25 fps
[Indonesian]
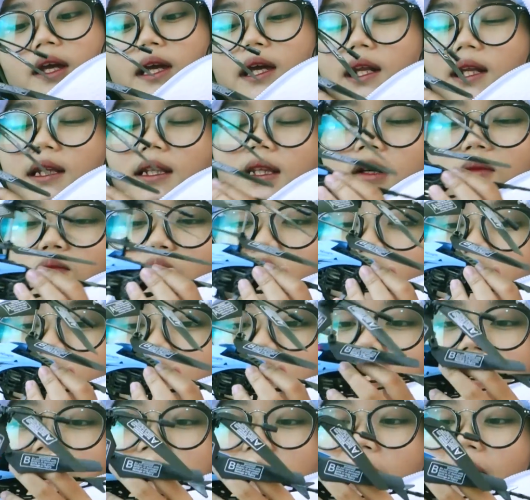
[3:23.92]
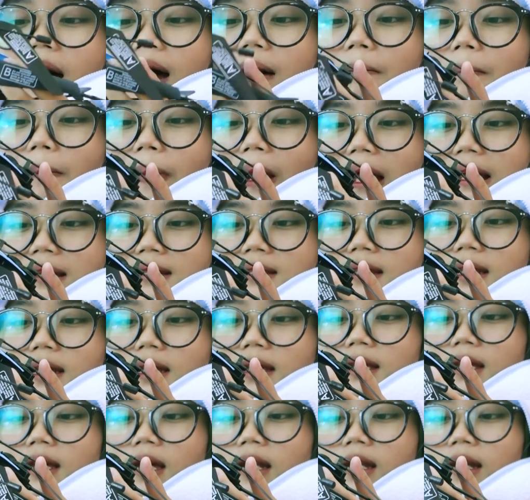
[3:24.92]
ini terbuat dari bahan plastik
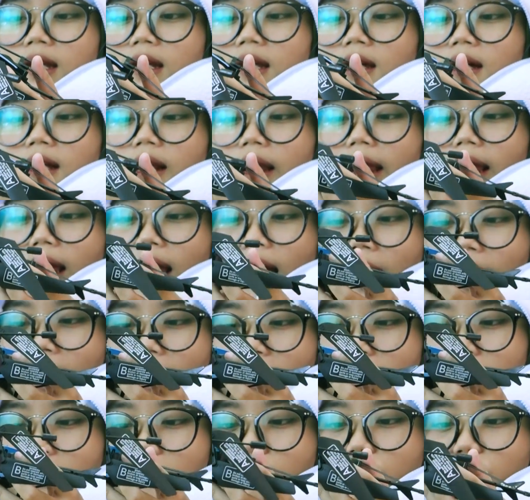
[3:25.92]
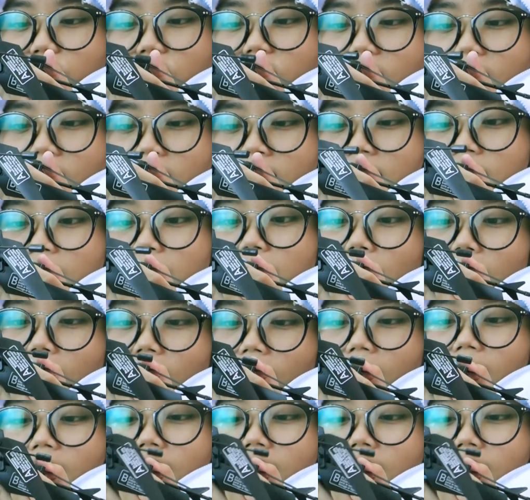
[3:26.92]
jadi ringan, mudah terbang